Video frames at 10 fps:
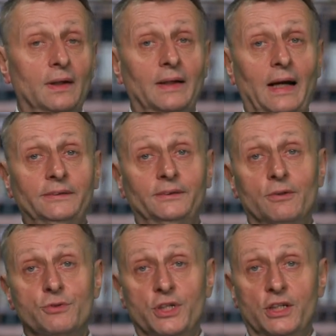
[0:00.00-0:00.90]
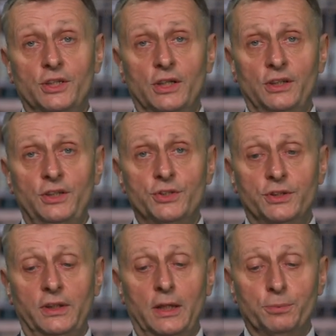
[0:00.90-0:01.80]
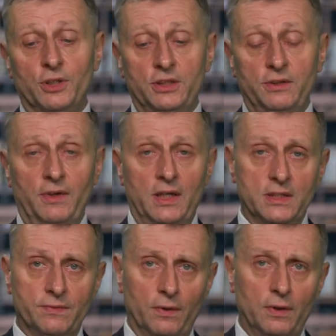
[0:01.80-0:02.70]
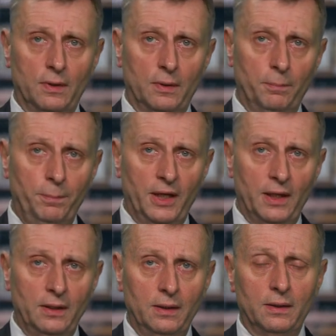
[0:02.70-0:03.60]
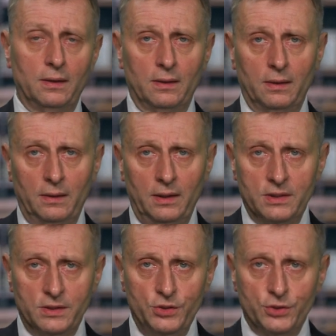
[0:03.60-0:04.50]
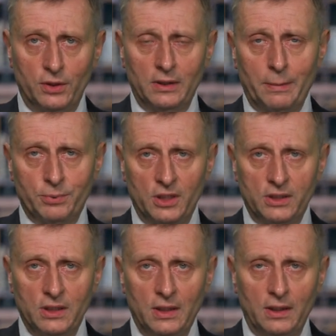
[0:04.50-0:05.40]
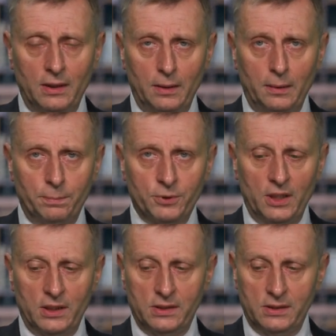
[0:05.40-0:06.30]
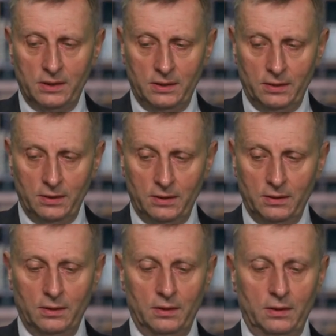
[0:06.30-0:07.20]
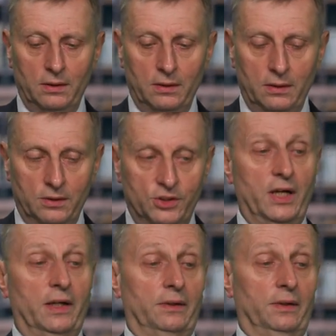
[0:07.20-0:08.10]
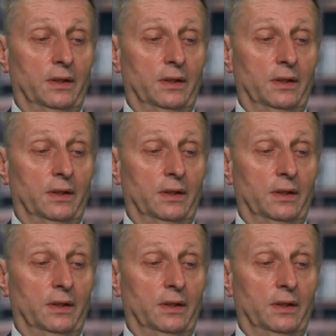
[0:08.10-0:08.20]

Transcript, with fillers: Każdą rzecz niszczy jej przeciwieństwo. Biel jest niszczona przez, przez czerń